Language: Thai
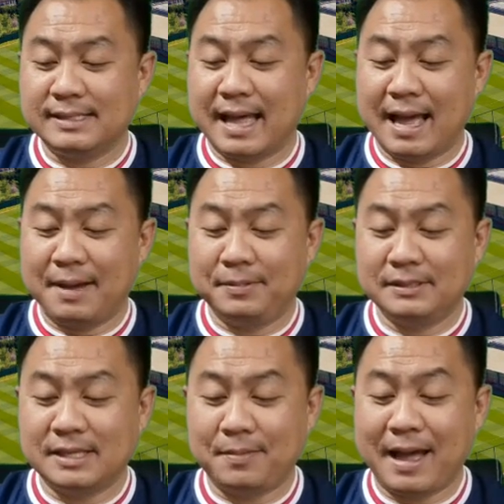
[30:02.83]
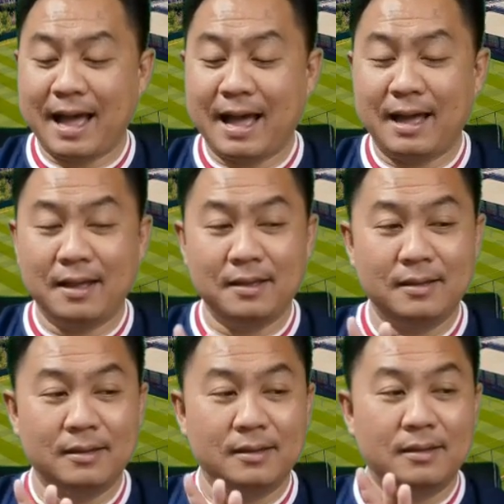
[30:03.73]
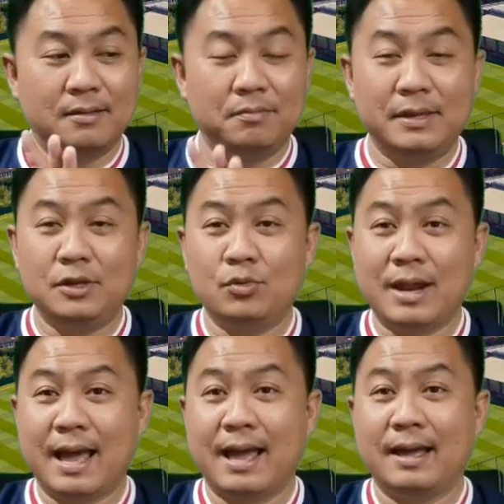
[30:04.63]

ษาพฤษภา มิถุนา